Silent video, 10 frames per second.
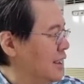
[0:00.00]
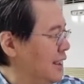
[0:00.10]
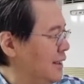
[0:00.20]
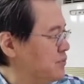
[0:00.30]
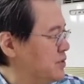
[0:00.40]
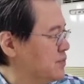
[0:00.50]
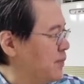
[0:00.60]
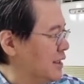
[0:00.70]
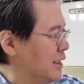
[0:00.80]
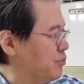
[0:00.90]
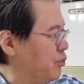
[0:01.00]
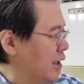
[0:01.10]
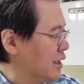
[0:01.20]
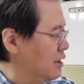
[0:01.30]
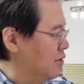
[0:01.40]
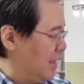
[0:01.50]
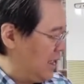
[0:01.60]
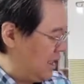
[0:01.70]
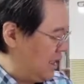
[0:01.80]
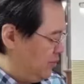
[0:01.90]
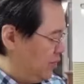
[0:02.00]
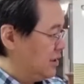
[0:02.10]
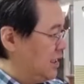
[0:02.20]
hips, pati puwet lumalambot.